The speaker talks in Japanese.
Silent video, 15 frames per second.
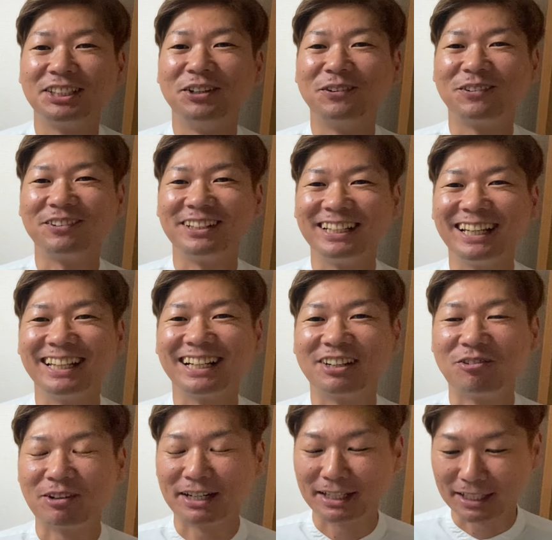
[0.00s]
そこにね、なん
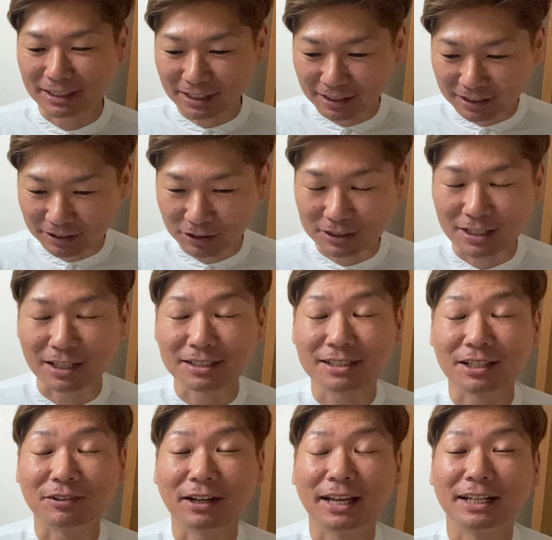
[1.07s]
かお金買いたい方はさ、
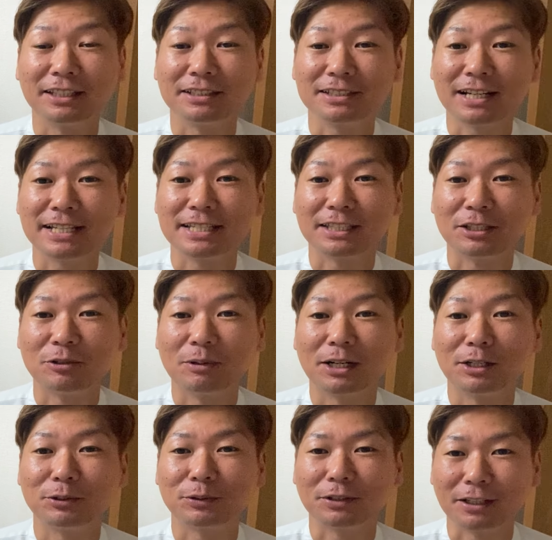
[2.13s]
帰れ、帰れって言わ
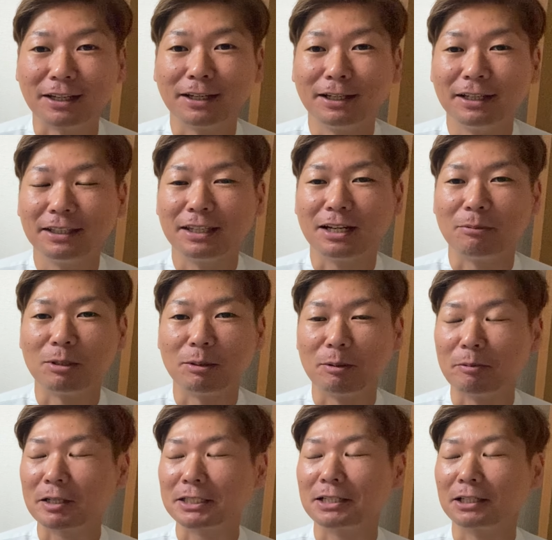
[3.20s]
れるとかね、テレビで
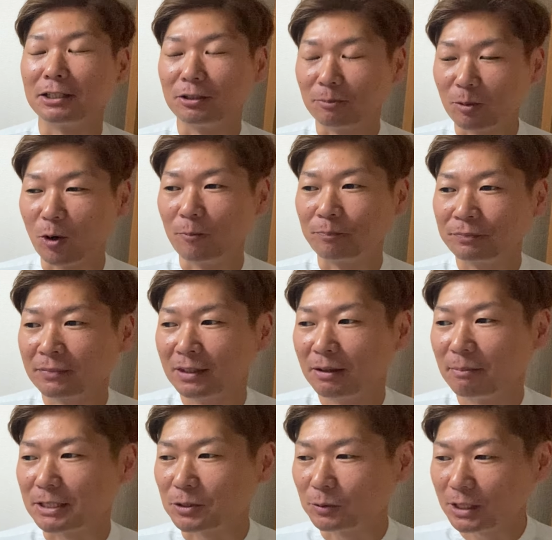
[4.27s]
見ましたけれども、
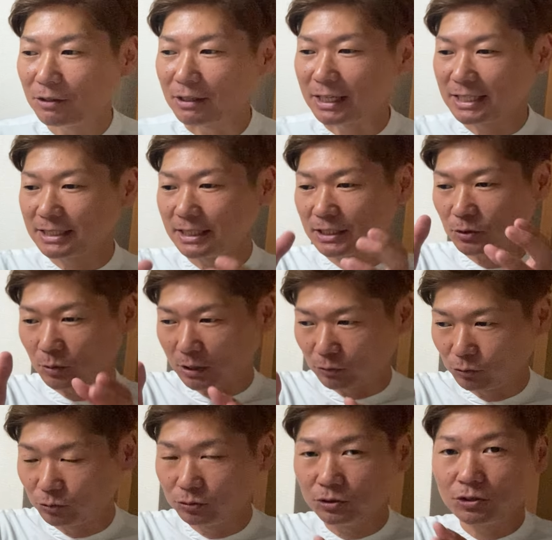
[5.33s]
まあそんなような感じでね、そこは
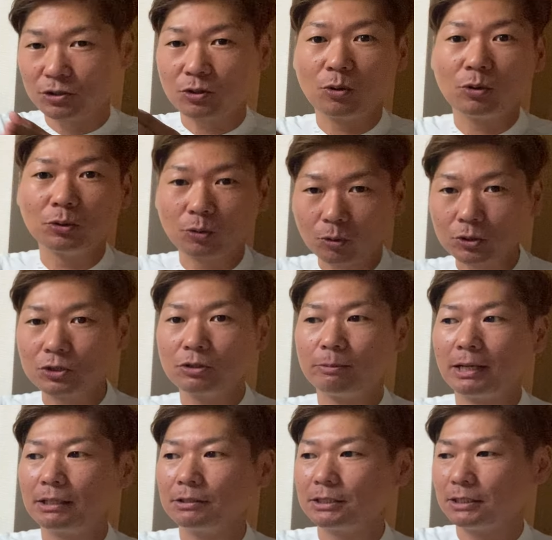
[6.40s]
運送のコスト
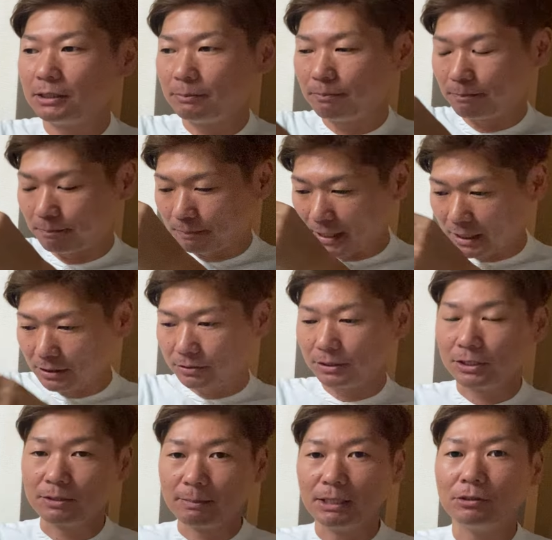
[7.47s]
もあるし、バック
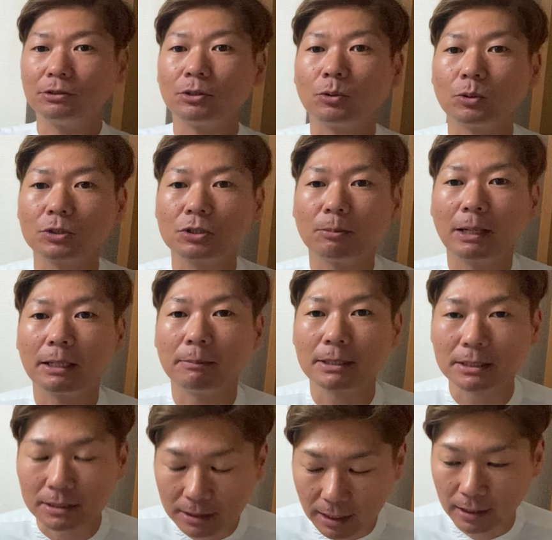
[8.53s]
に詰めるってコストもありま
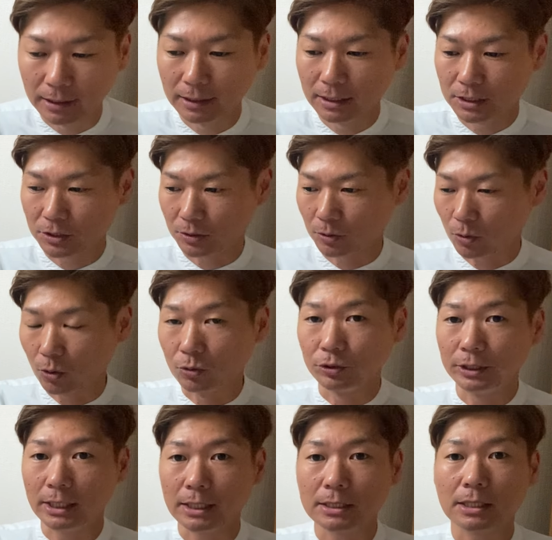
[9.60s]
すしね、その小
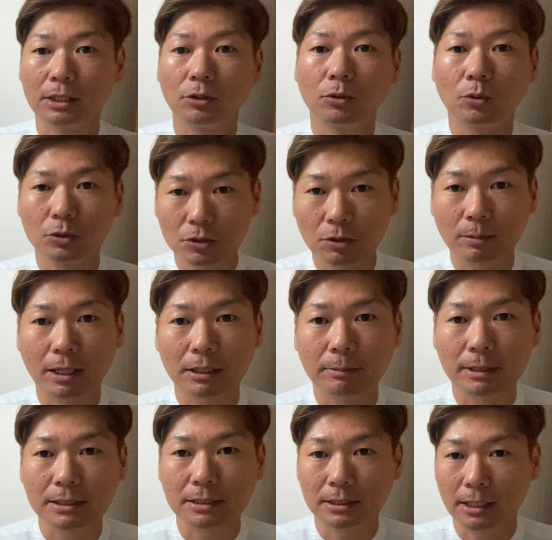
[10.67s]
売店さんのコストもあり
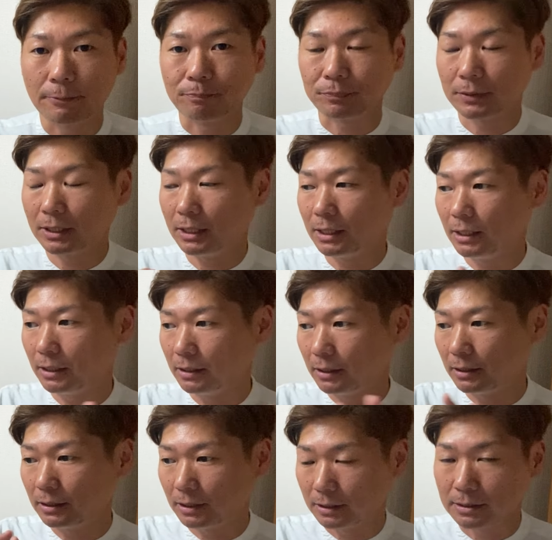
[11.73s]
ますしね、えー、なん
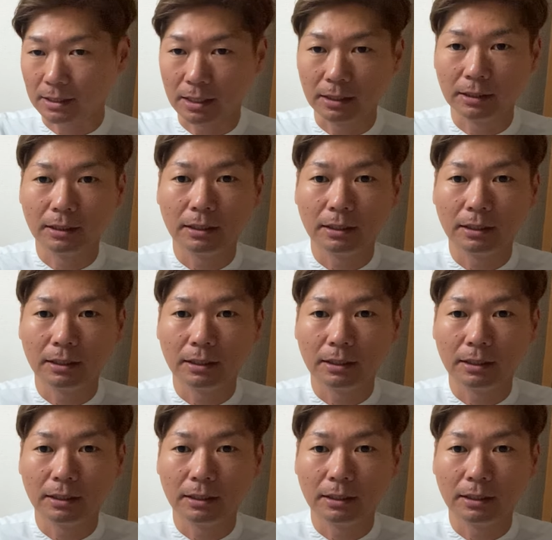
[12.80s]
ですか